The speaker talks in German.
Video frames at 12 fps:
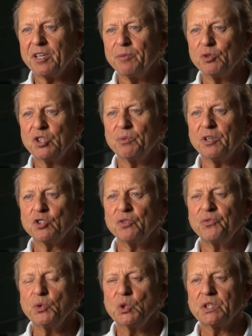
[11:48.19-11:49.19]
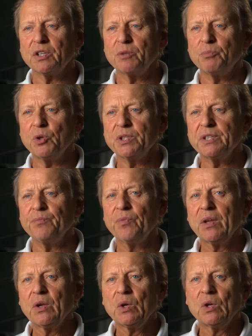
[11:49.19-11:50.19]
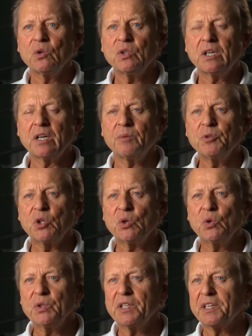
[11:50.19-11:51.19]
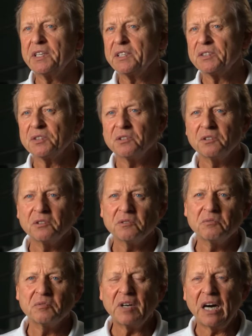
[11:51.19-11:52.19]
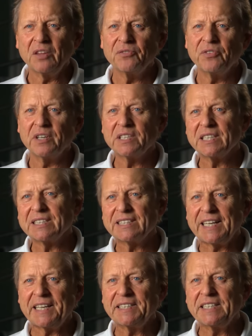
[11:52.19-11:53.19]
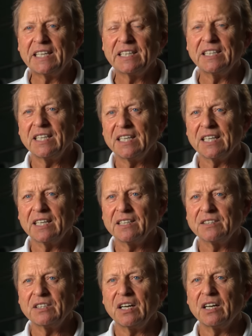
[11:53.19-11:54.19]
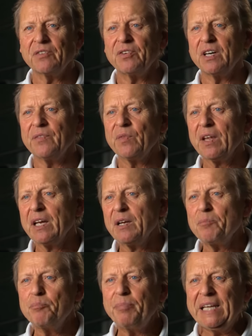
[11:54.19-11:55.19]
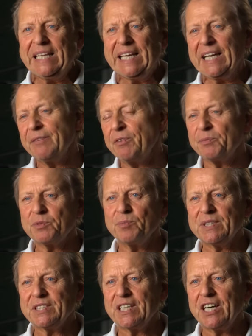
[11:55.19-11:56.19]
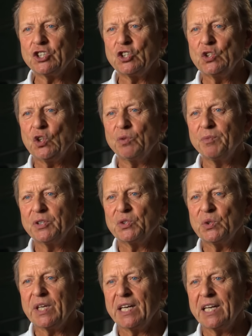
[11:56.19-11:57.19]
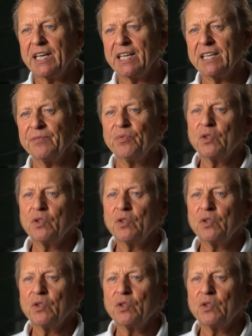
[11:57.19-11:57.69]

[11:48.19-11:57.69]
Meine Mutter war schon Physiotherapeutin. Und ich kann mich noch gut erinnern, so Anfang der 60er Jahre hat sie angefangen, Bindegewebsmassage nochmal zu erlernen.